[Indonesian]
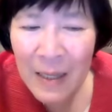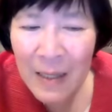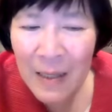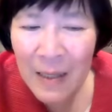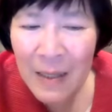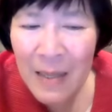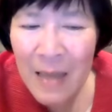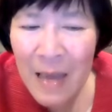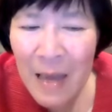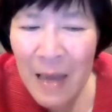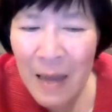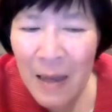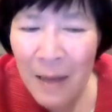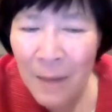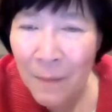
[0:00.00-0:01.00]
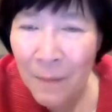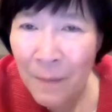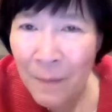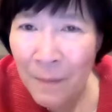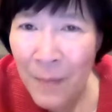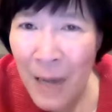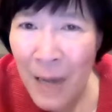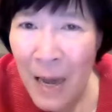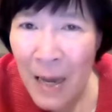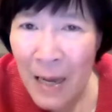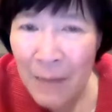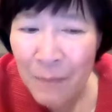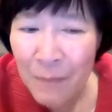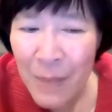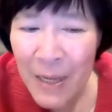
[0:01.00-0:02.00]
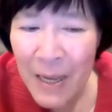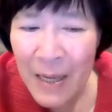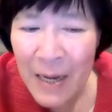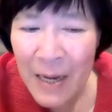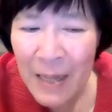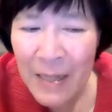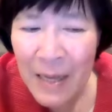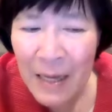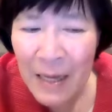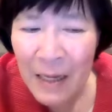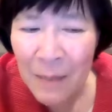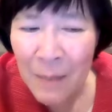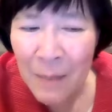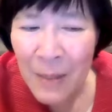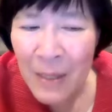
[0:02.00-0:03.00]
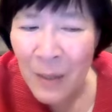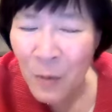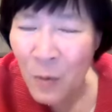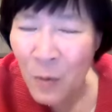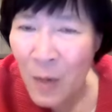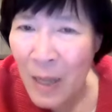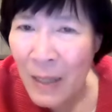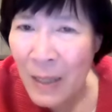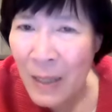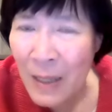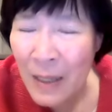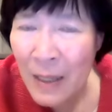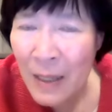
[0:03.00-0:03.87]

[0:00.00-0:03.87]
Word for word: Dia mengangkat pikirannya kepada Tuhan